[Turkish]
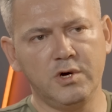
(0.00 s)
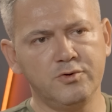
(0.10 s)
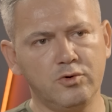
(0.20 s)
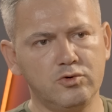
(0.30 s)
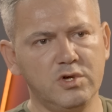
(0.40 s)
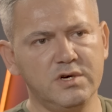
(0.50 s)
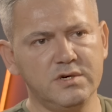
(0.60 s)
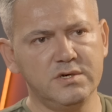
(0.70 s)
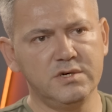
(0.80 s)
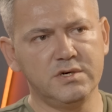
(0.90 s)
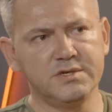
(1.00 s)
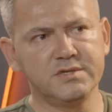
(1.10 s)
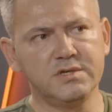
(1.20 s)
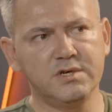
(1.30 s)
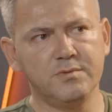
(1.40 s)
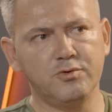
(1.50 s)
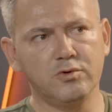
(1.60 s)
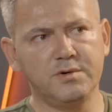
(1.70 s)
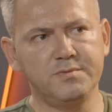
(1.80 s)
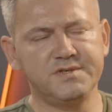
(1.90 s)
anda orada e, hazırlık
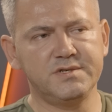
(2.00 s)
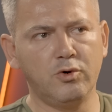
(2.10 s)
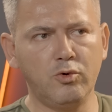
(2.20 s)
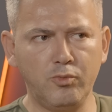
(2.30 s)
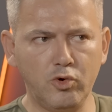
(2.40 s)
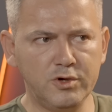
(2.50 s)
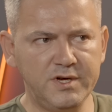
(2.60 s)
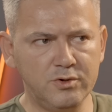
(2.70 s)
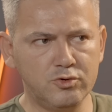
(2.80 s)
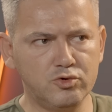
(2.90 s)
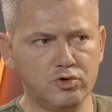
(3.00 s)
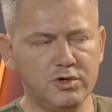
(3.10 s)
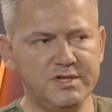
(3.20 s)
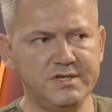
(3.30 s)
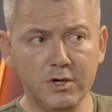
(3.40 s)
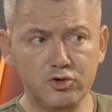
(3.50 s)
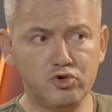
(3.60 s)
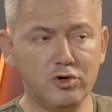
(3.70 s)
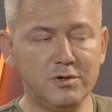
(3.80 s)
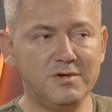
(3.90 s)
yapıyorlar. Biz o bölgeyi görüntüledik.
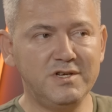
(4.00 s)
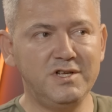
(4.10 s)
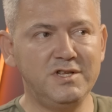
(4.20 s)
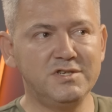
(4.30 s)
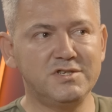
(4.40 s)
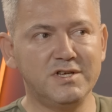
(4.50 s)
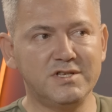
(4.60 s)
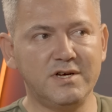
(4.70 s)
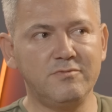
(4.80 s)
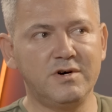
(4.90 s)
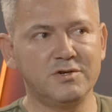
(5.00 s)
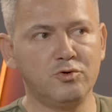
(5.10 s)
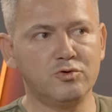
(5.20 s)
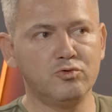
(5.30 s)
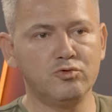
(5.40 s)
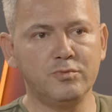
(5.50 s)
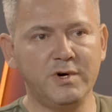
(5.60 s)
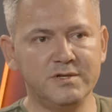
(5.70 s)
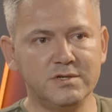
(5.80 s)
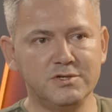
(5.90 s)
Şöyle bir ilginç detay vardı orada. Onu
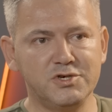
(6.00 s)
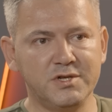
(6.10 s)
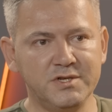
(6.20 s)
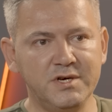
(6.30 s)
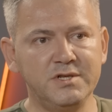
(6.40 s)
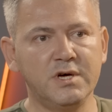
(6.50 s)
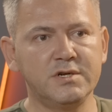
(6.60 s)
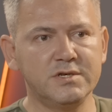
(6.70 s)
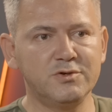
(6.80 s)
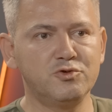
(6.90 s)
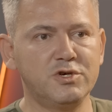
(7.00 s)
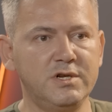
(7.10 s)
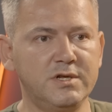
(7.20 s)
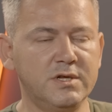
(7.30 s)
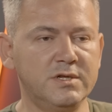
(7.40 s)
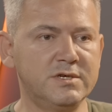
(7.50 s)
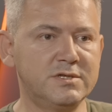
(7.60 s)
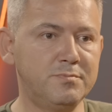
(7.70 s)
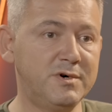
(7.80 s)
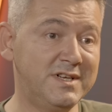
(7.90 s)
ben canlı yayınlarda da özellikle
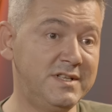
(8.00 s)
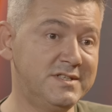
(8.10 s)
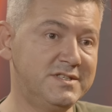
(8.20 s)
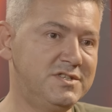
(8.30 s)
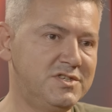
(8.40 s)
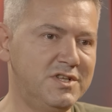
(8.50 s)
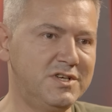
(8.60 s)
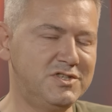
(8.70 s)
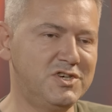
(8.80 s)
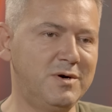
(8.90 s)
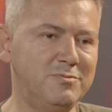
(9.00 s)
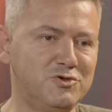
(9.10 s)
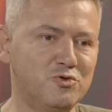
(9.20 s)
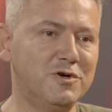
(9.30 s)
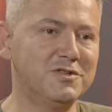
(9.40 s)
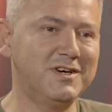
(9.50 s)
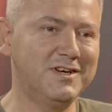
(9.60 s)
anlattım. Mareniz'in içindeki camiyi şu anda